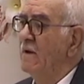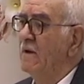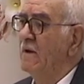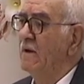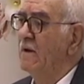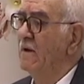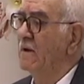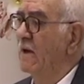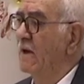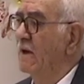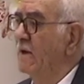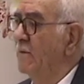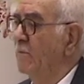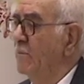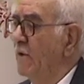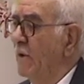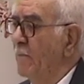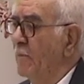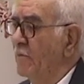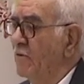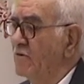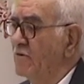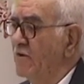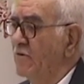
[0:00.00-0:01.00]
Jednego
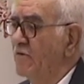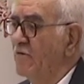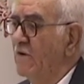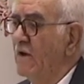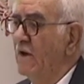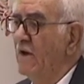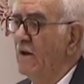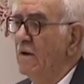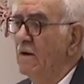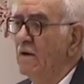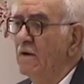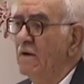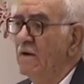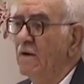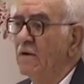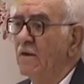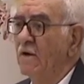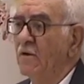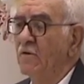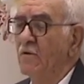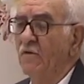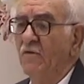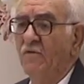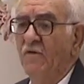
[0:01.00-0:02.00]
dnia
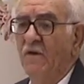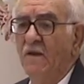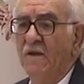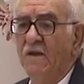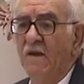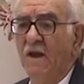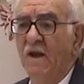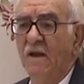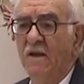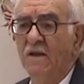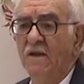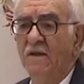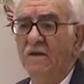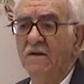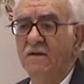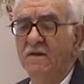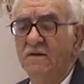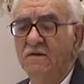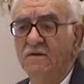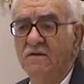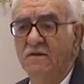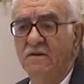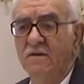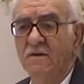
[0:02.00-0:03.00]
jak
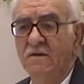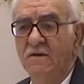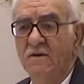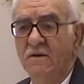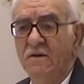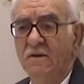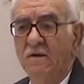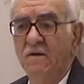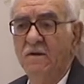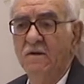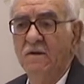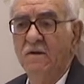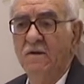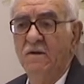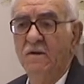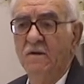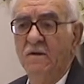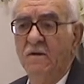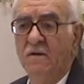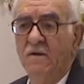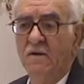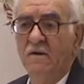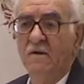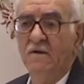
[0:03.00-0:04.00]
była modlitwa,
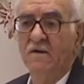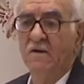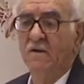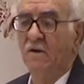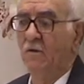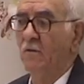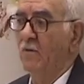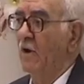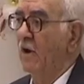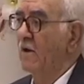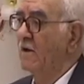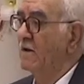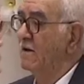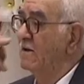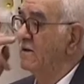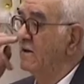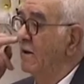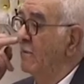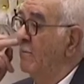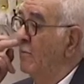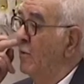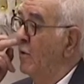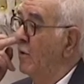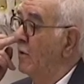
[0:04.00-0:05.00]
przyszedł
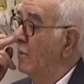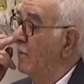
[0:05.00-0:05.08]
Ewangelis